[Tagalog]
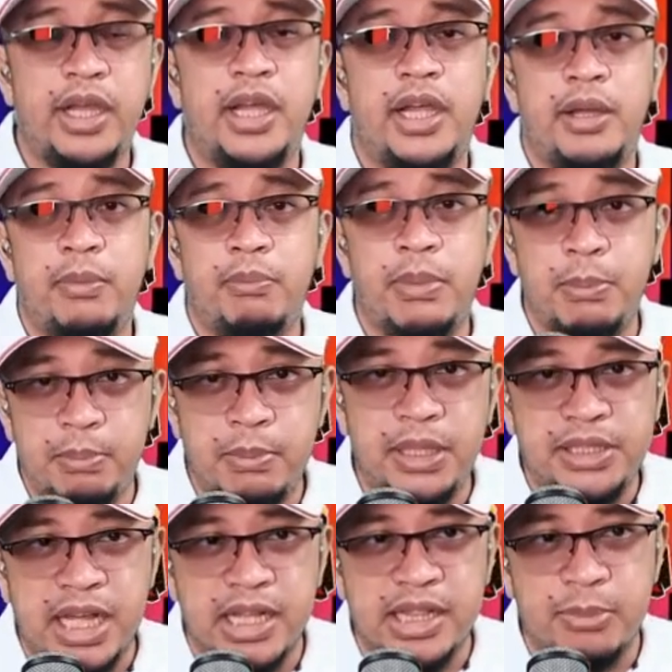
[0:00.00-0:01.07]
eh, mag-
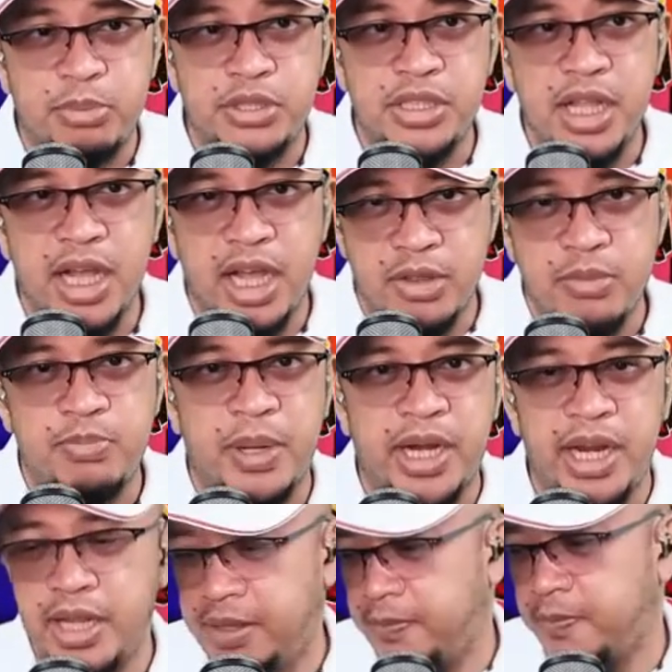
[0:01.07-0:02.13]
magtatapos na, ganun pa
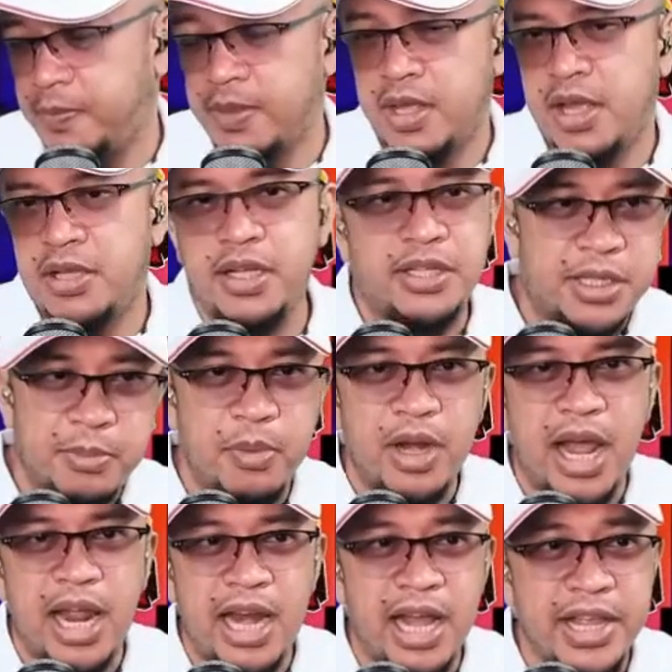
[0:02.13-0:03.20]
rin. Sa
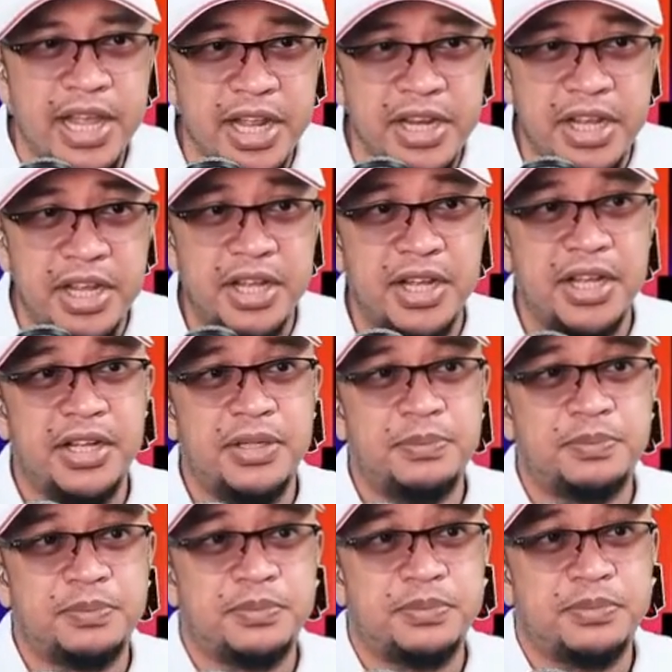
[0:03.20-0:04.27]
simula lang yan eh.
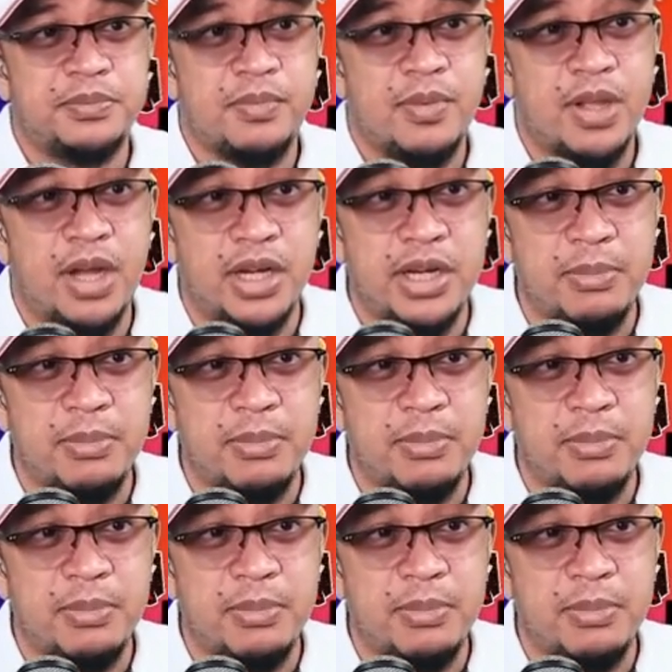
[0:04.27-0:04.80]
O, oh,